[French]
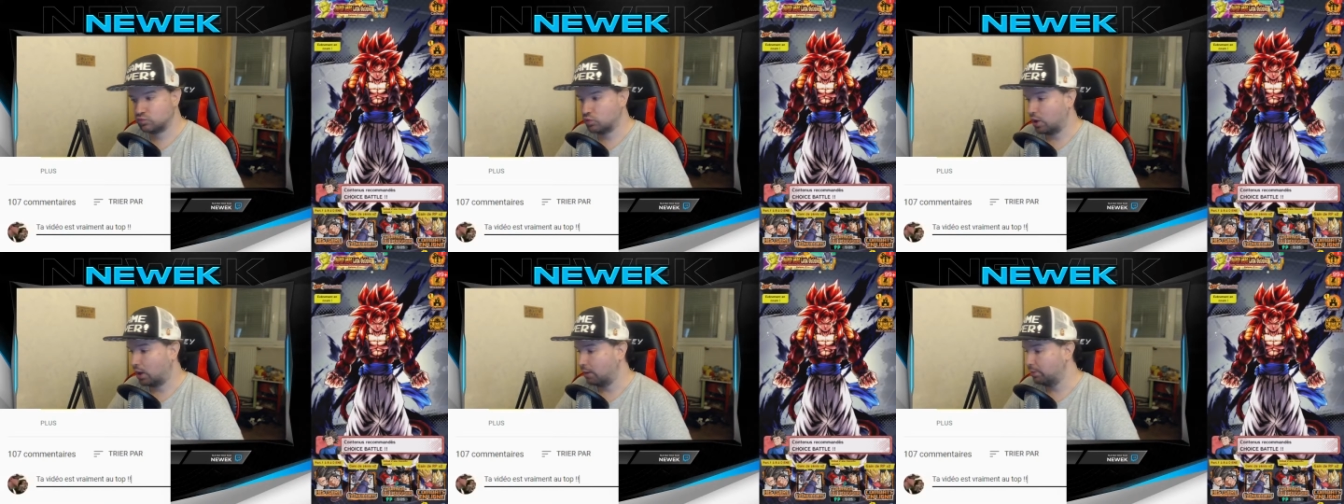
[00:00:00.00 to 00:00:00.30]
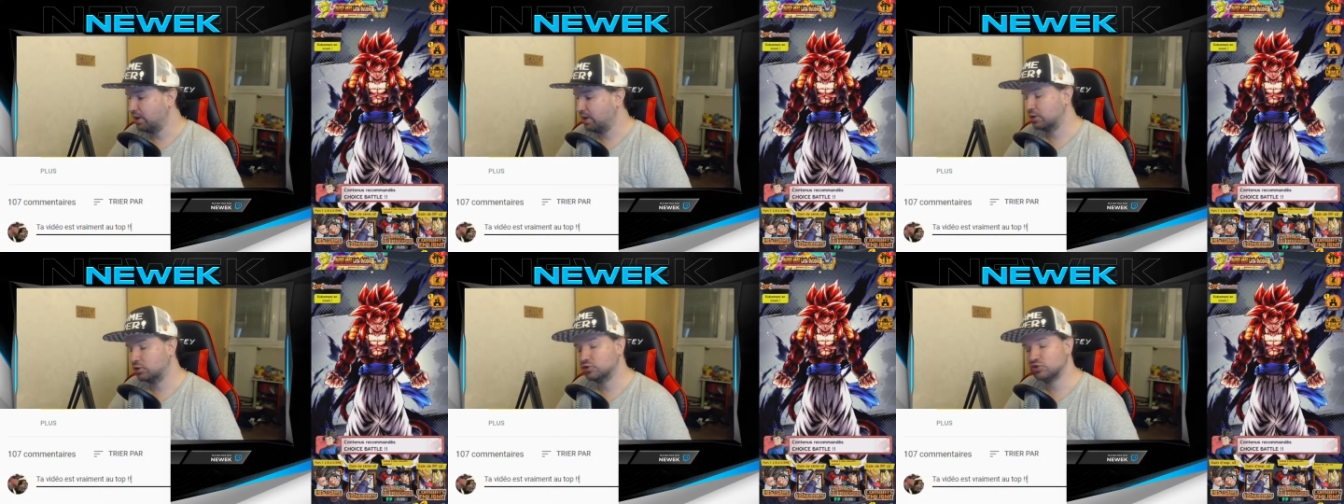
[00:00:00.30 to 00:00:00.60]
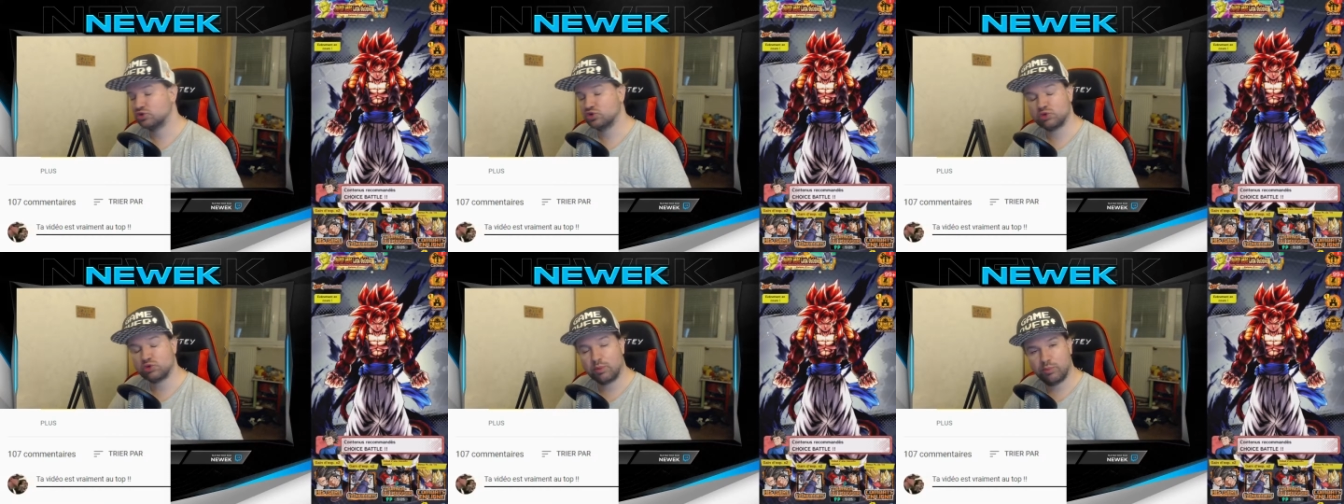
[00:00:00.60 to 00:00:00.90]
Après, que
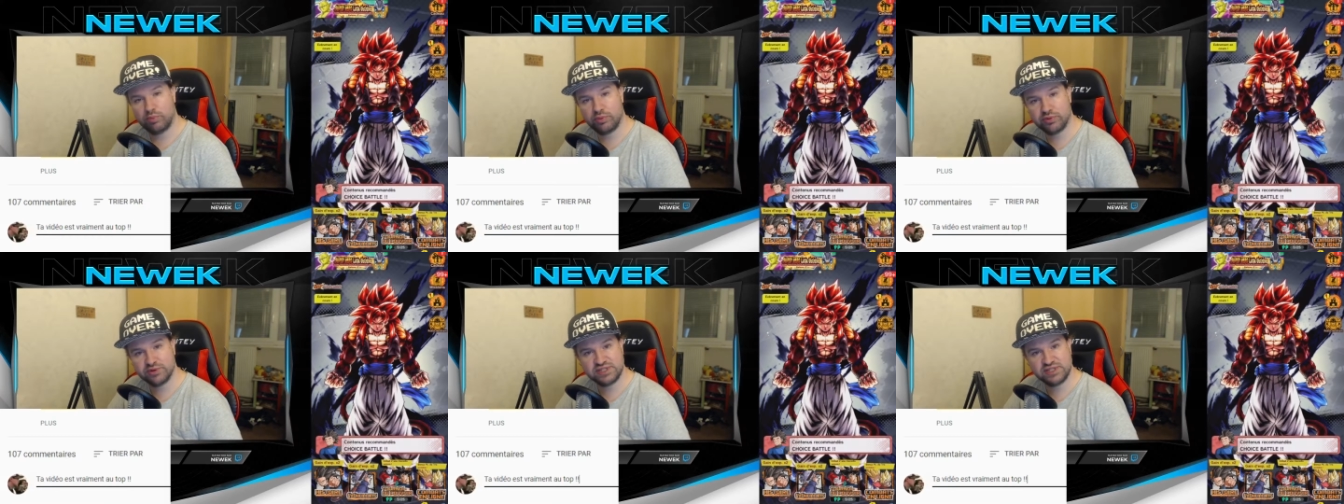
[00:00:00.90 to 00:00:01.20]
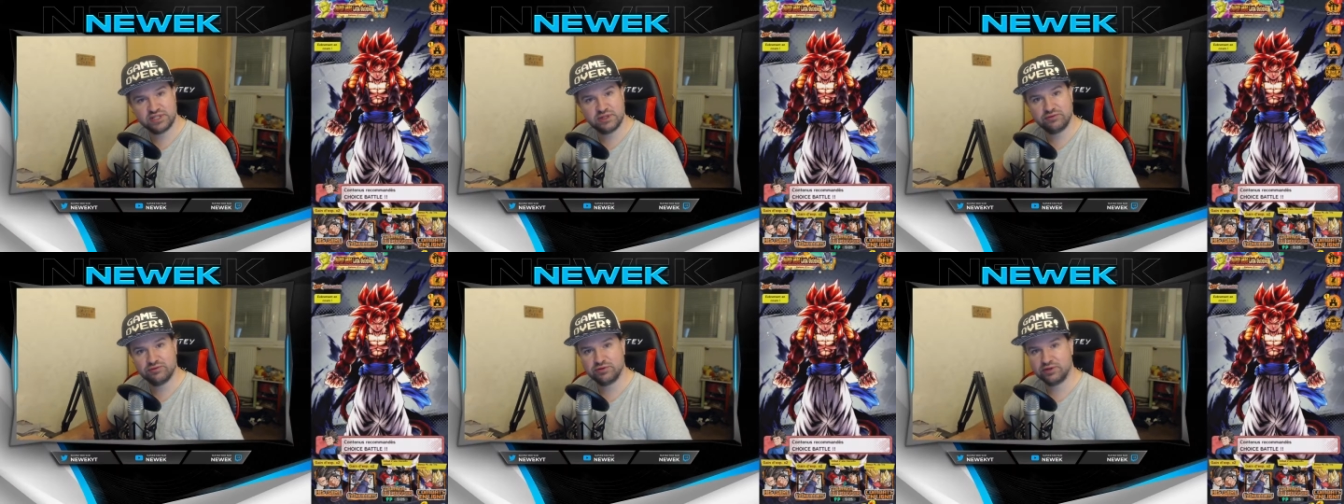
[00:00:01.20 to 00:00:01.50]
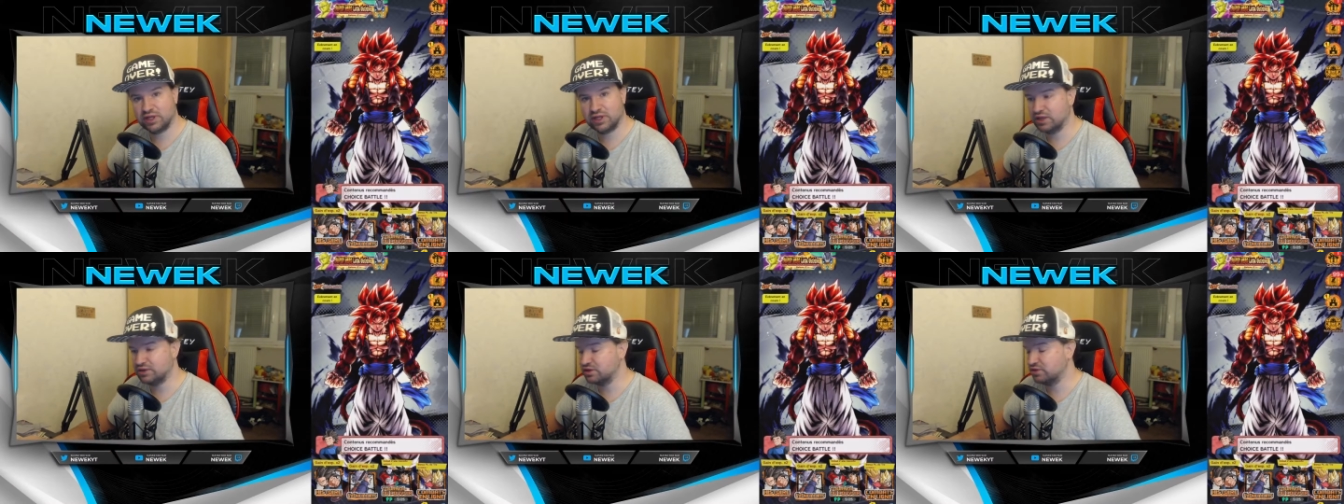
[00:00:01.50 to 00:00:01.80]
ce soit positif ou
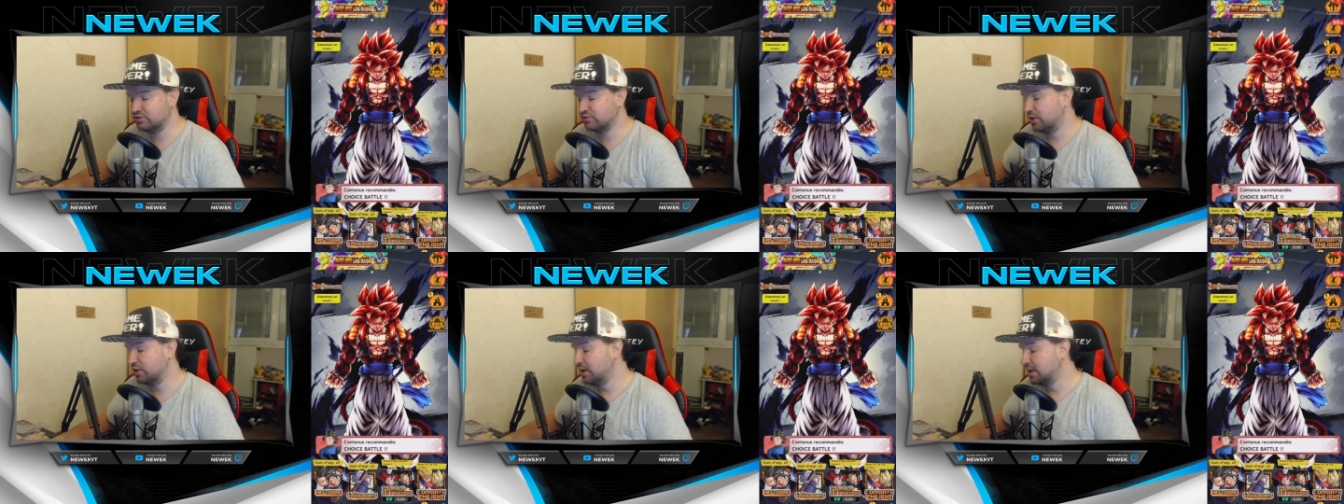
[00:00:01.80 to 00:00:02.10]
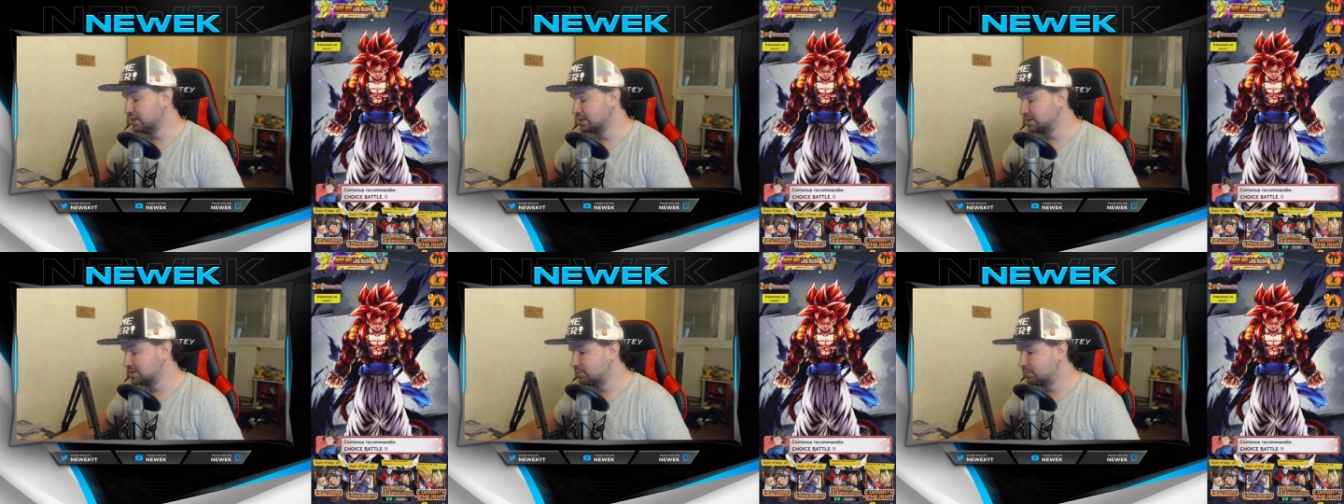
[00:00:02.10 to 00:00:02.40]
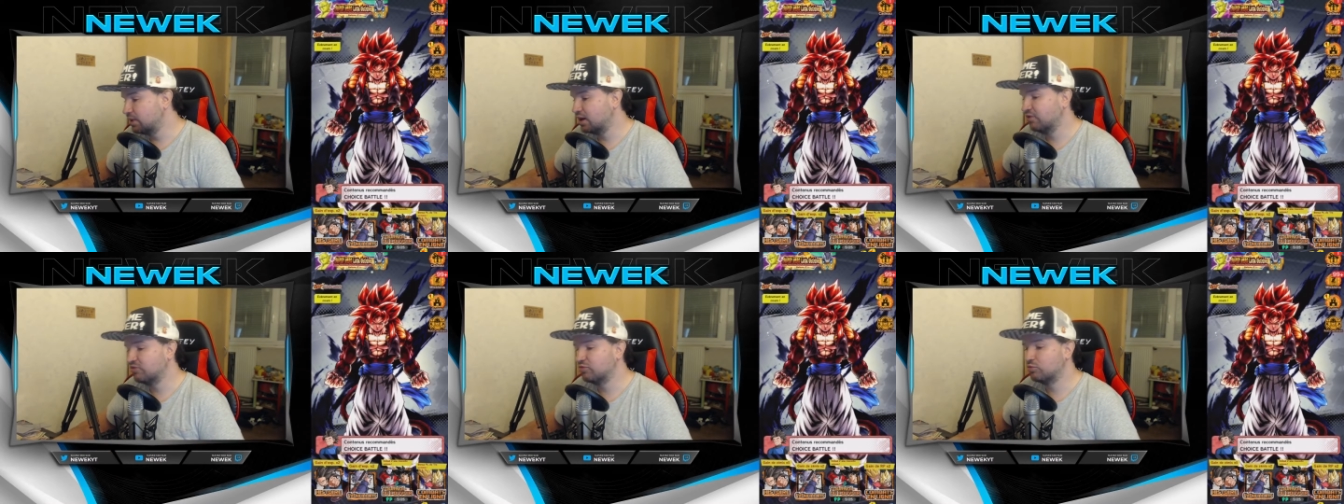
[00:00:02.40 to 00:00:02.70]
négatif, c'est
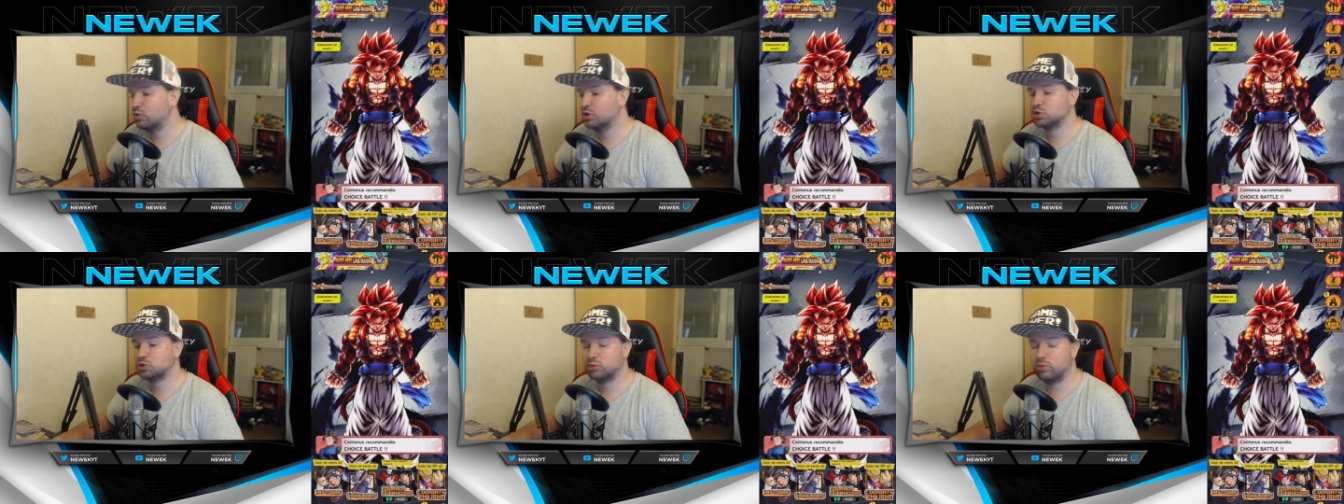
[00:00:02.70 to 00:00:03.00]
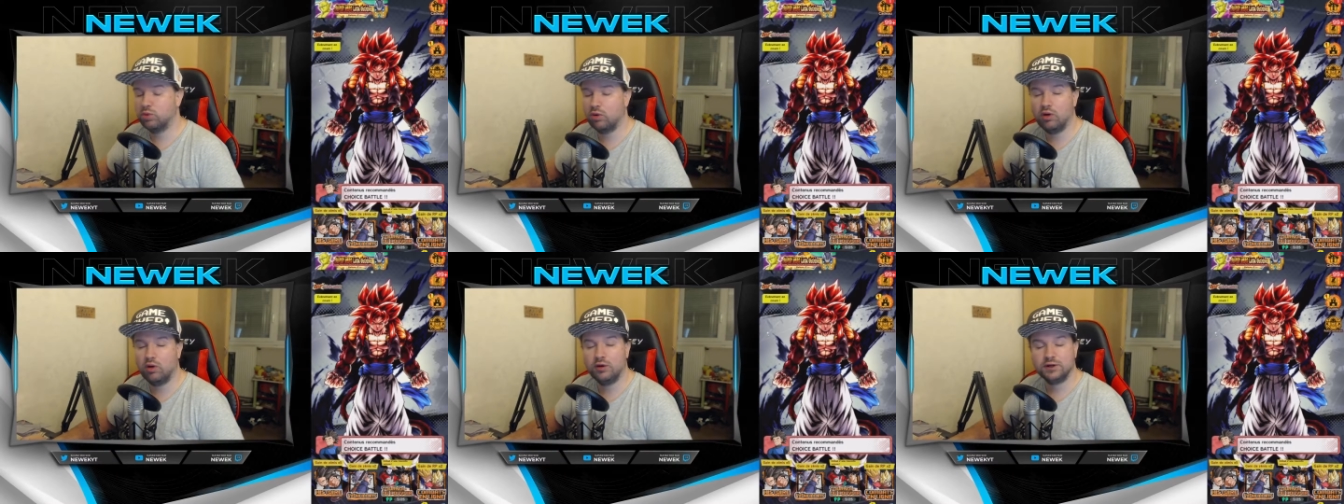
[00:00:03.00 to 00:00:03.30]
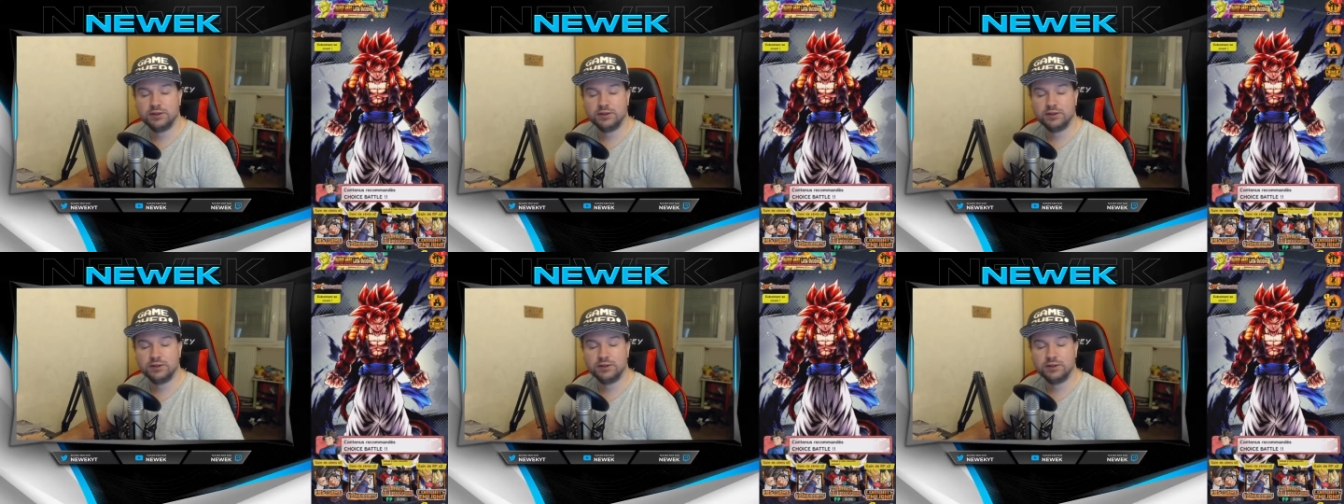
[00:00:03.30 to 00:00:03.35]
pas grave. Moi, je prends